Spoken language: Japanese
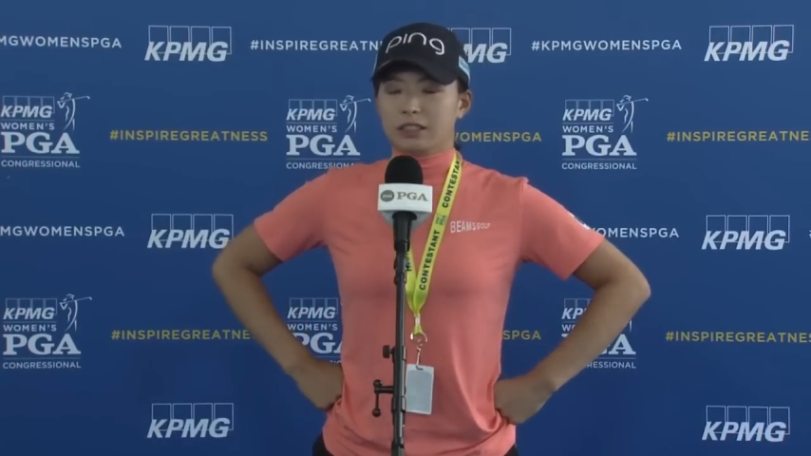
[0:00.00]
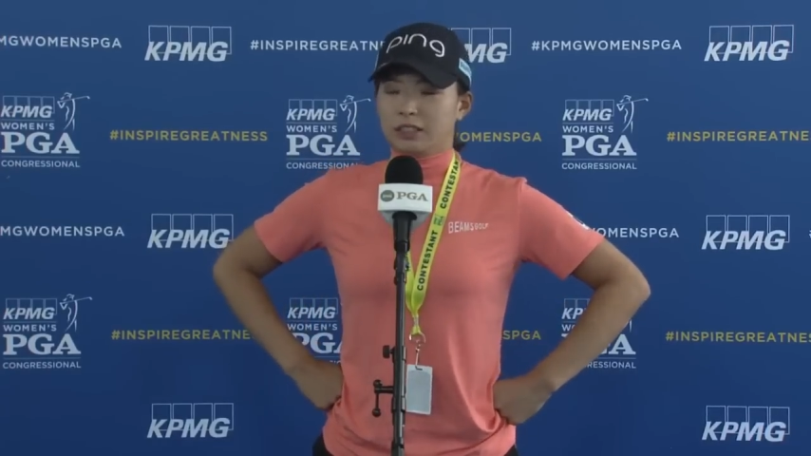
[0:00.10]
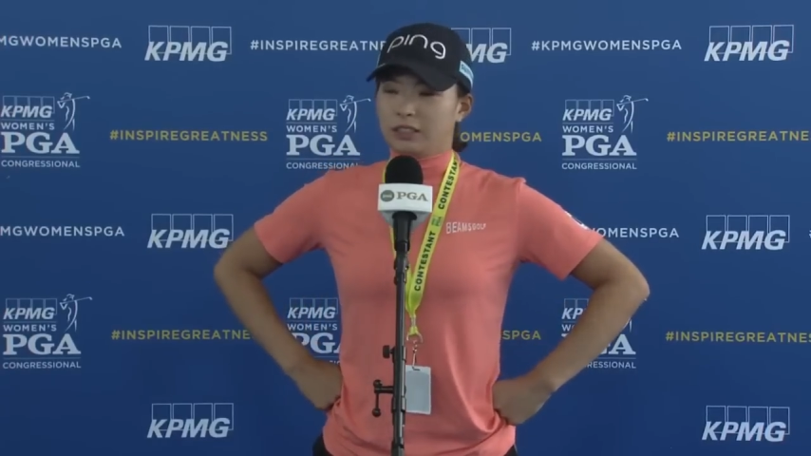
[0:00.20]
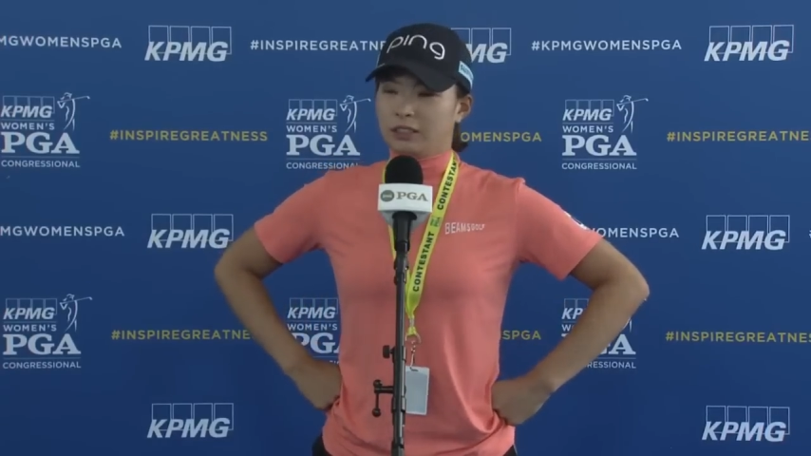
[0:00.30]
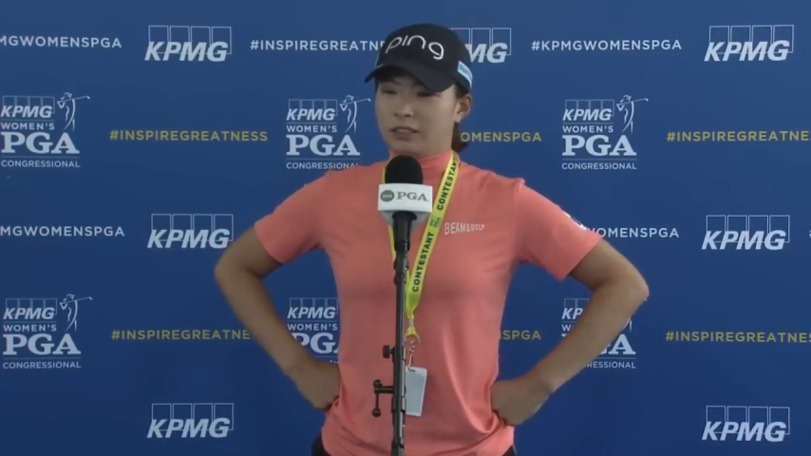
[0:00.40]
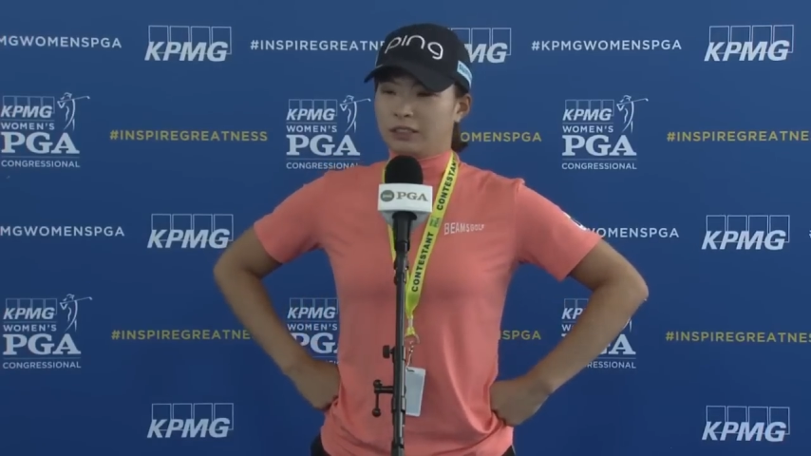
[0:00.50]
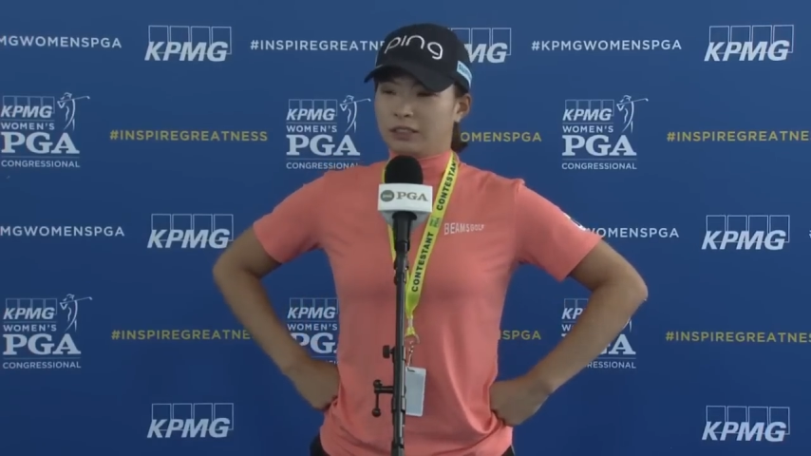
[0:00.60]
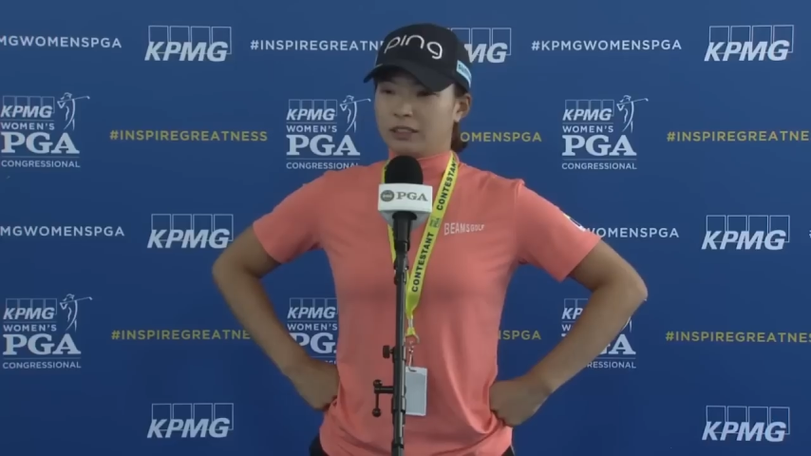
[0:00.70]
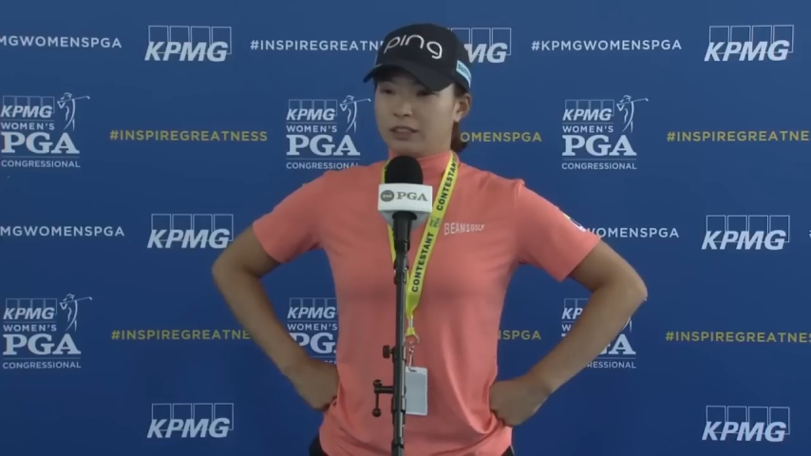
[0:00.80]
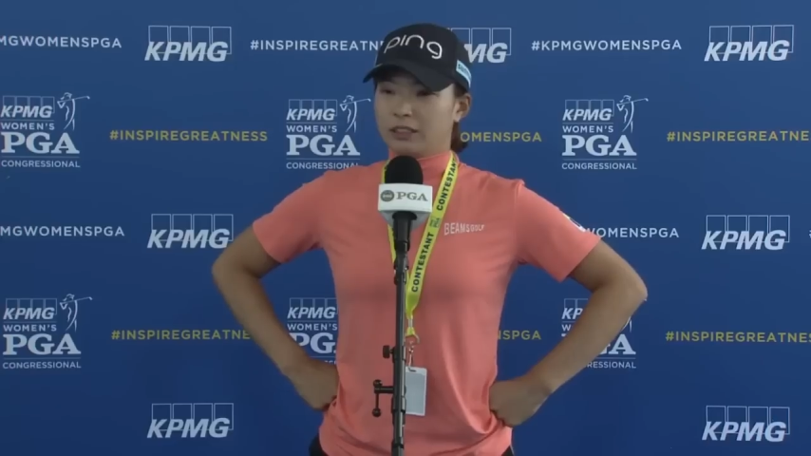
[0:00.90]
う
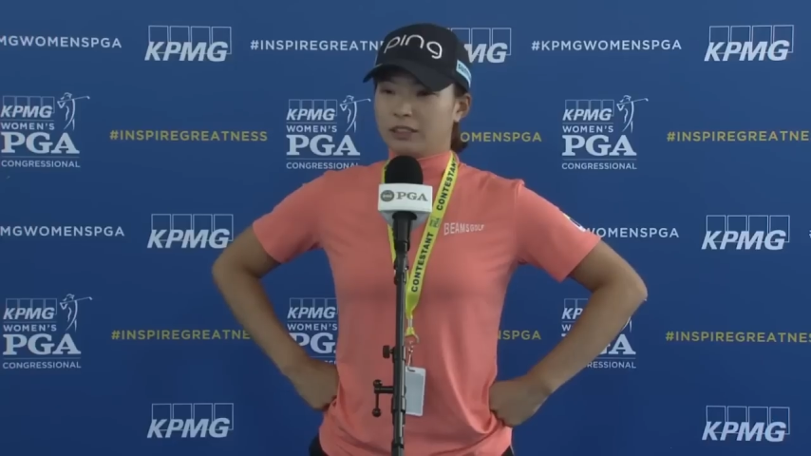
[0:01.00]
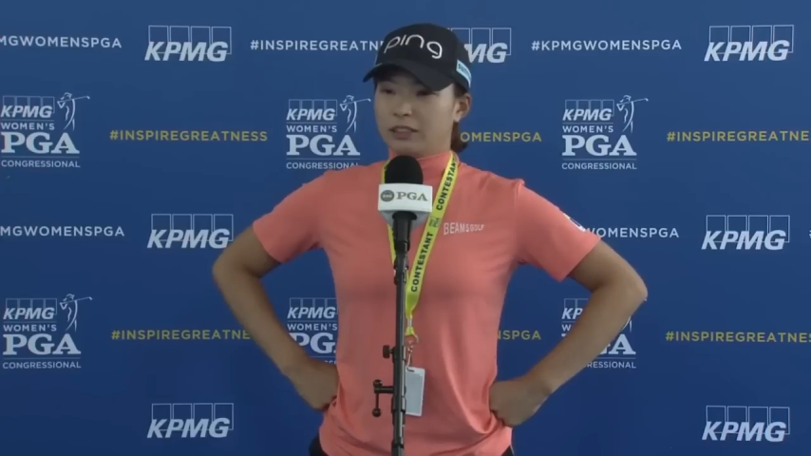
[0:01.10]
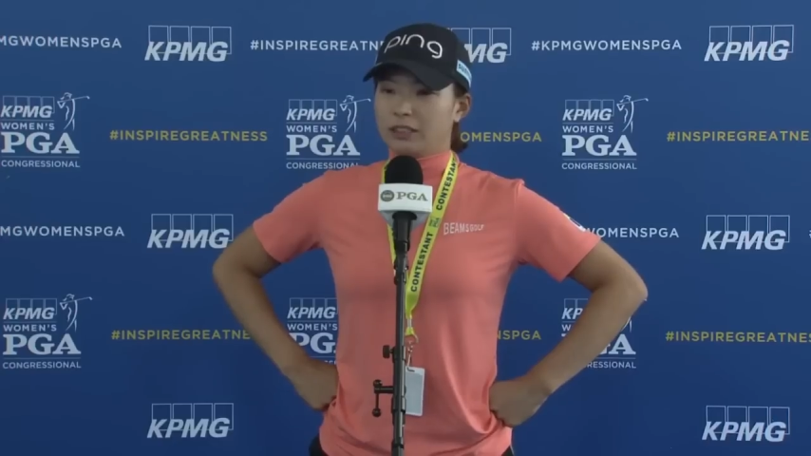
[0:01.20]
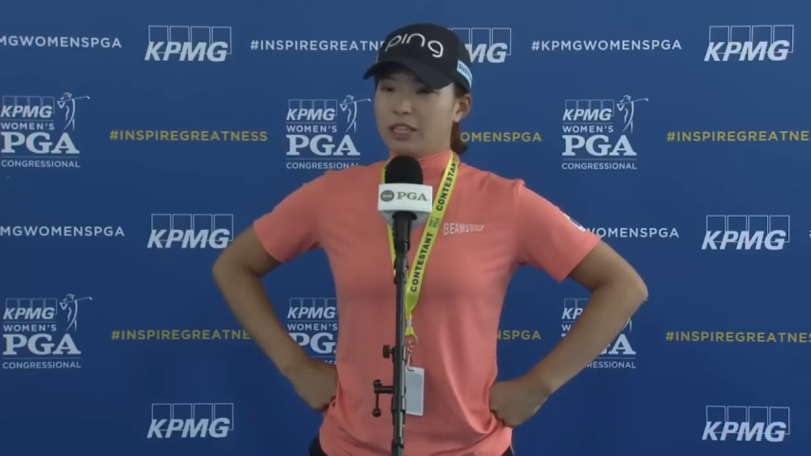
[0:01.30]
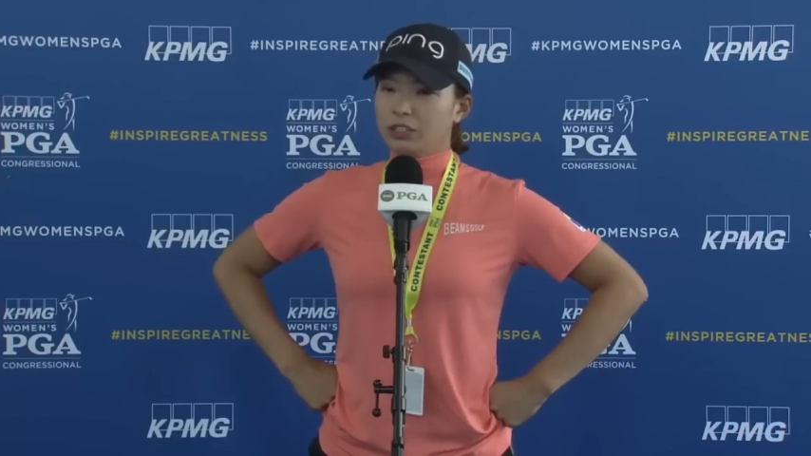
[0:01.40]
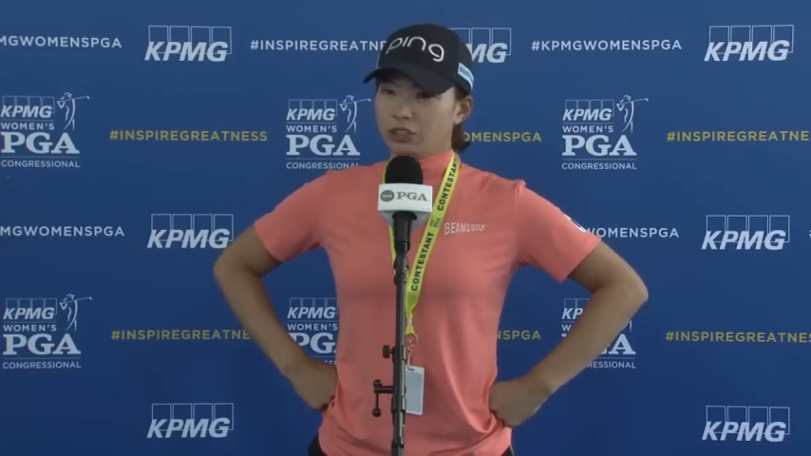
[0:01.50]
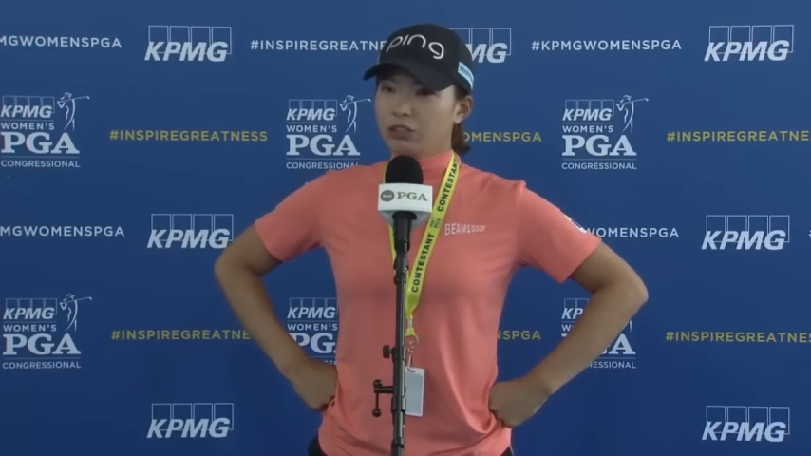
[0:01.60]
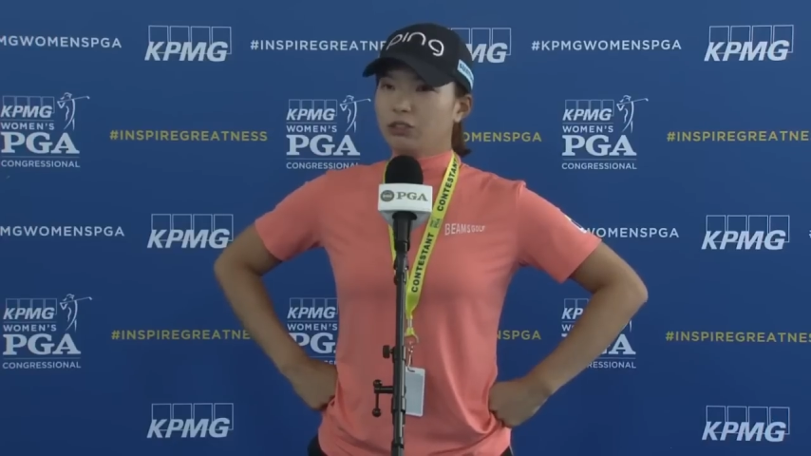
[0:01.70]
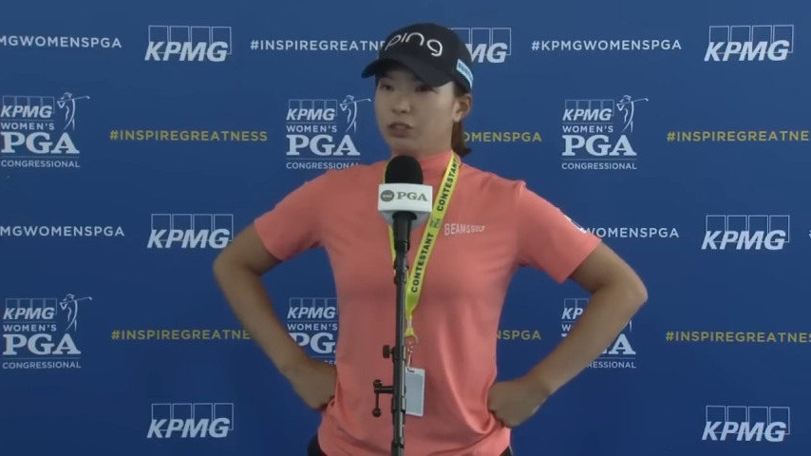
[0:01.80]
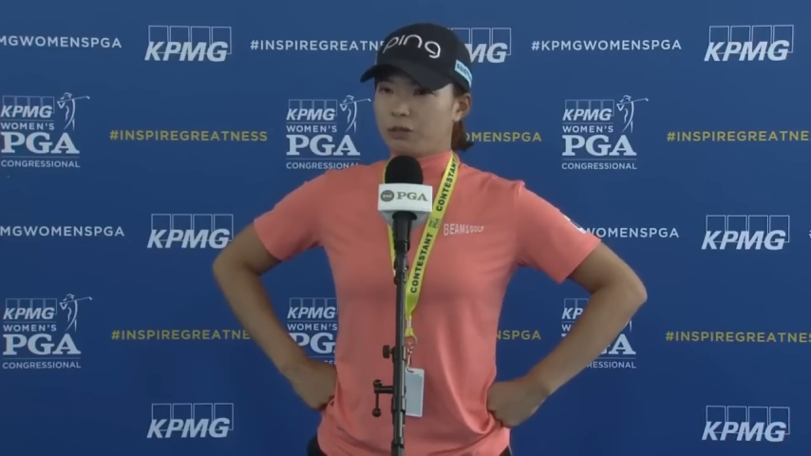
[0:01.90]
ん先週
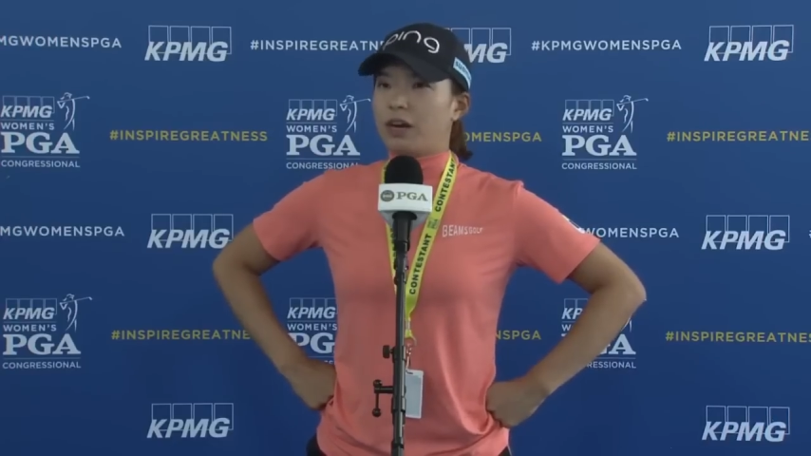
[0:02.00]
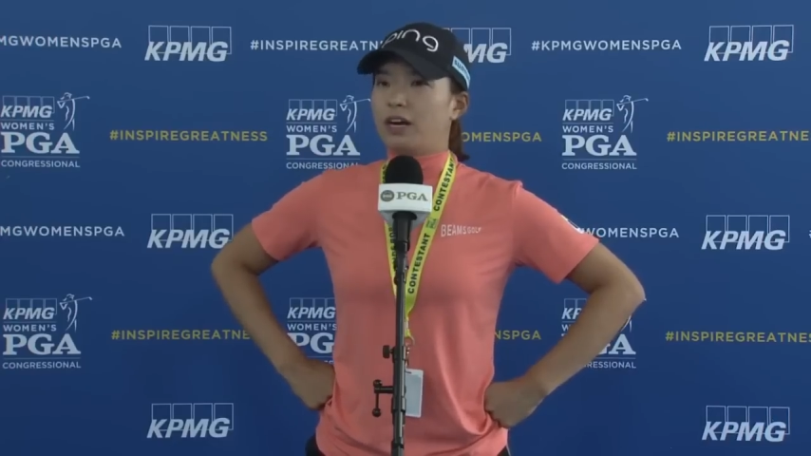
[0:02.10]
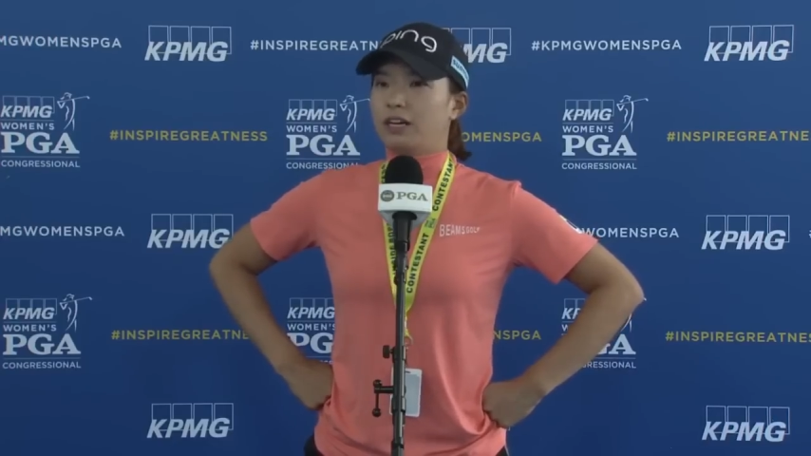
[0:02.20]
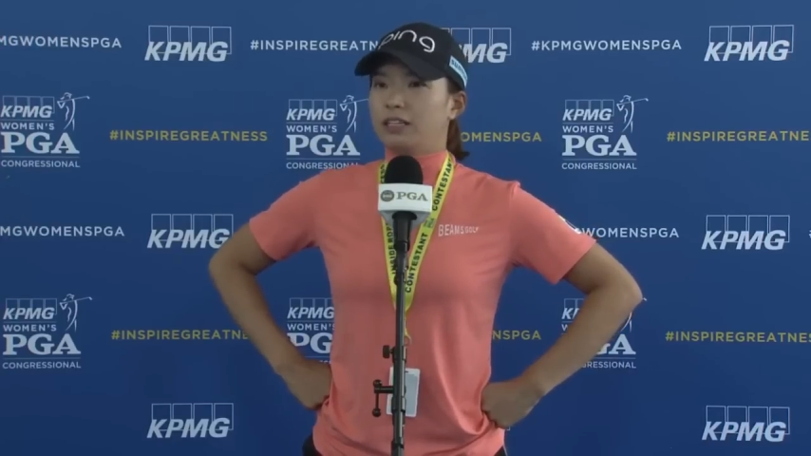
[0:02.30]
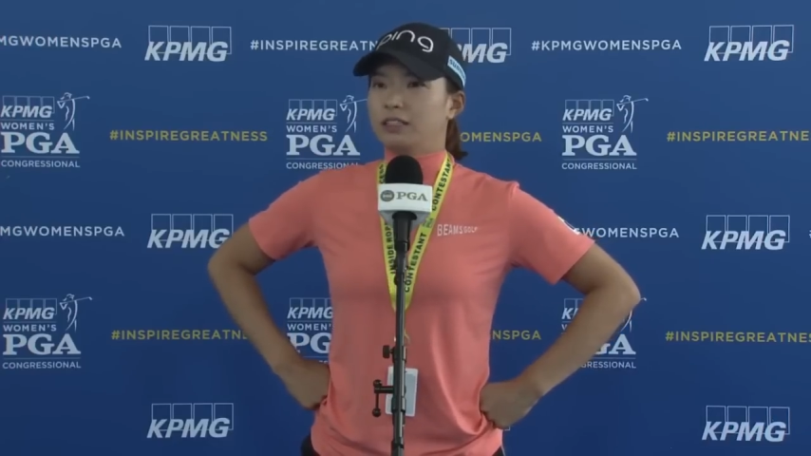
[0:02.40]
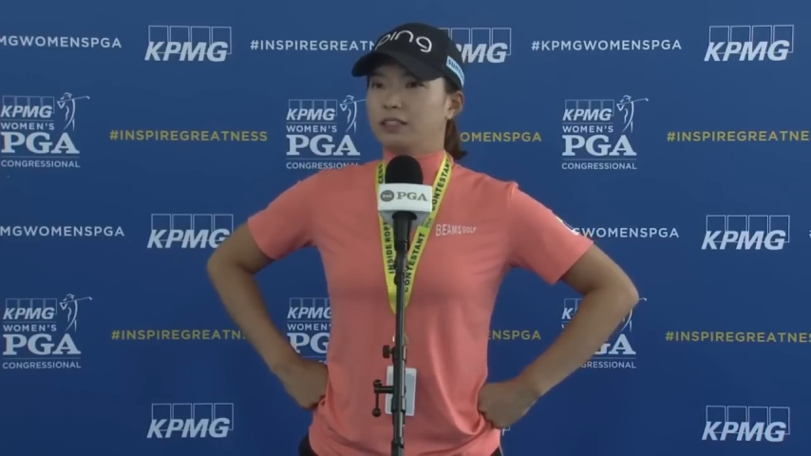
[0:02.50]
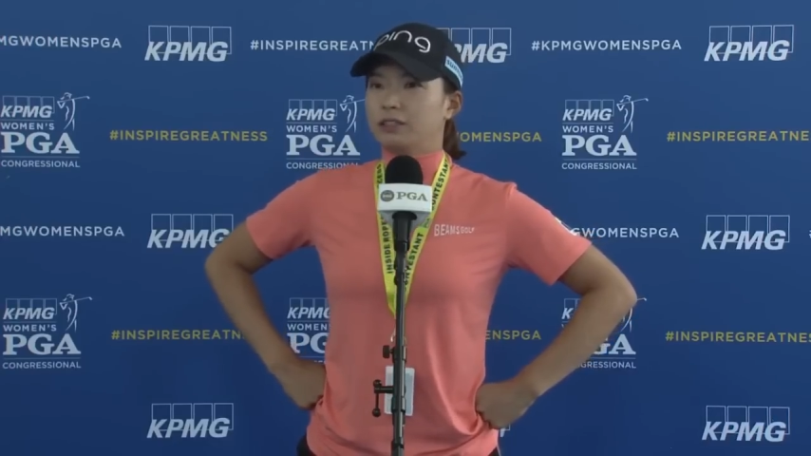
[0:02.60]
よりは